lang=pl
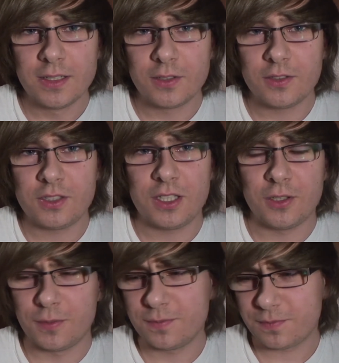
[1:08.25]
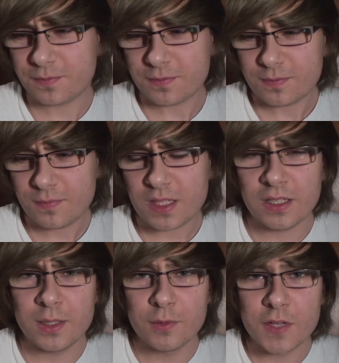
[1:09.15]
Oczywiście no
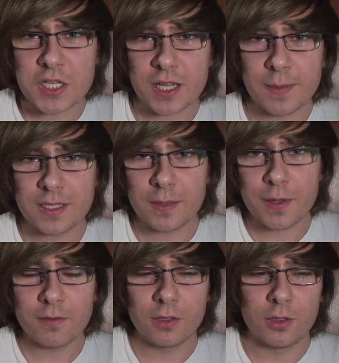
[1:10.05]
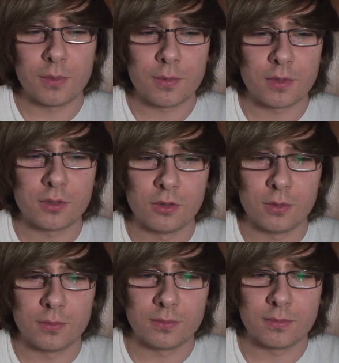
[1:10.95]
nie mówię, że tak będzie na pewno, no po prostu
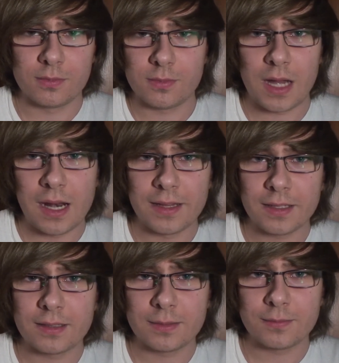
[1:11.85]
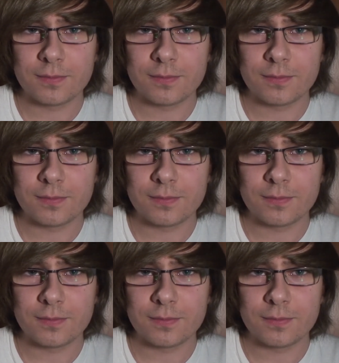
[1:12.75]
no ale tak